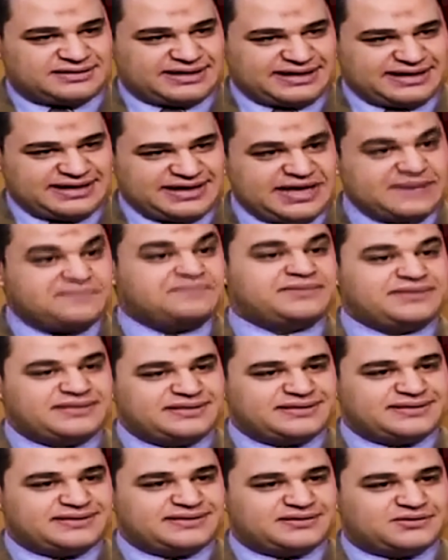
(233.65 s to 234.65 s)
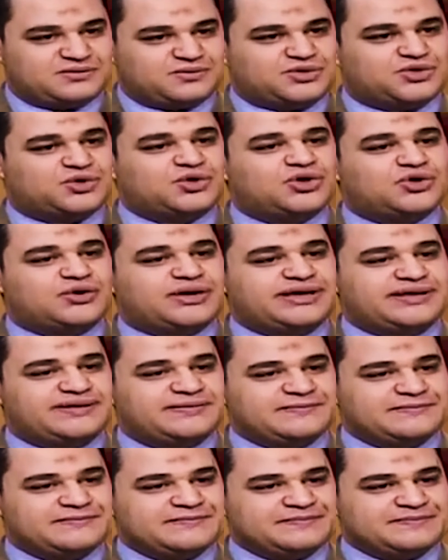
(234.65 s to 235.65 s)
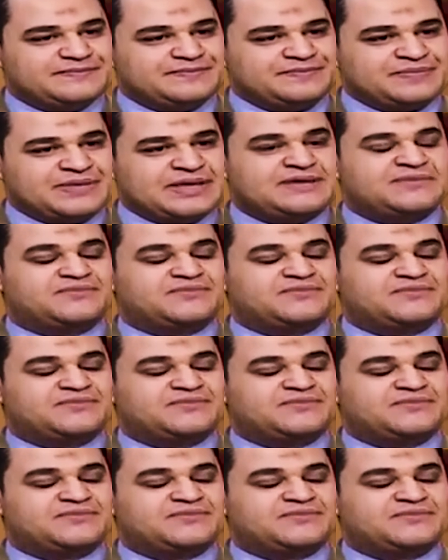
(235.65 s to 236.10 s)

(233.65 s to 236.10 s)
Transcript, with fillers: على الابن ونقول له ايه آه.